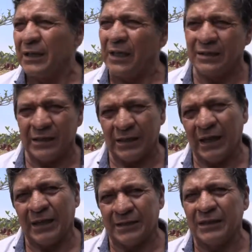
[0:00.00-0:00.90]
que hace
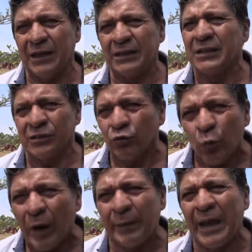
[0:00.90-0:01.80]
casi ya
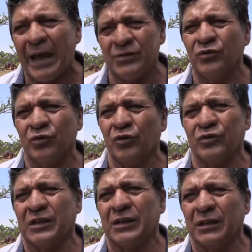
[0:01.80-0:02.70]
19 años no los
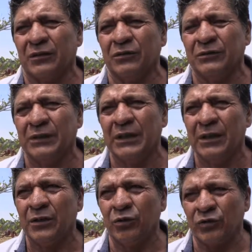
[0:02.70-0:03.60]
tienen. ¿no?
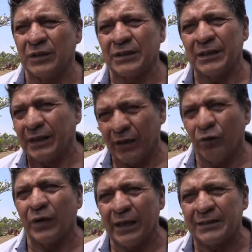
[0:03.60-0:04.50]
Entonces
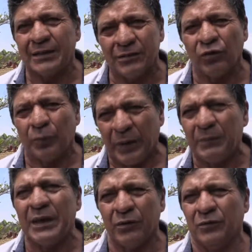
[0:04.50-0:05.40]
creo que ese es lo
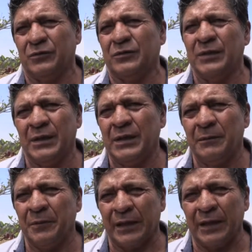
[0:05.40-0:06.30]
primero,
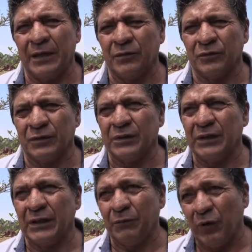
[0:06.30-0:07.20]
para ellos.
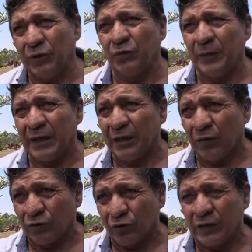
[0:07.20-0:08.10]
Y bueno, ver el
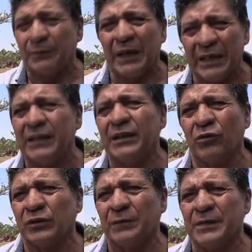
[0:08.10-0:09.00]
otro tema
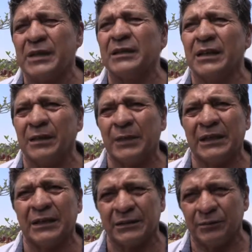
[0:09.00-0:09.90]
hídrico también, de qué
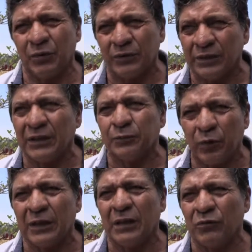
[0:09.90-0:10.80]
manera se, les
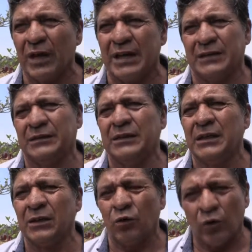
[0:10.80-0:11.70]
puede ayudar.
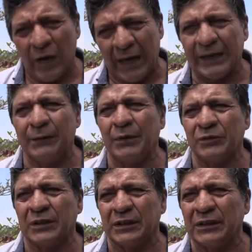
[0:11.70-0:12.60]
Con Ana
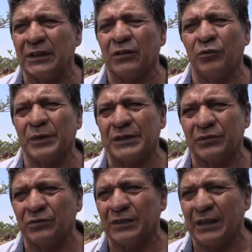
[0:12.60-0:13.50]
vamos a tener las
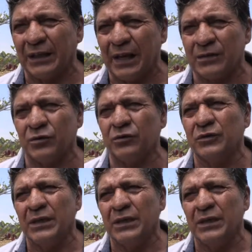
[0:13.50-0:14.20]
conversaciones del caso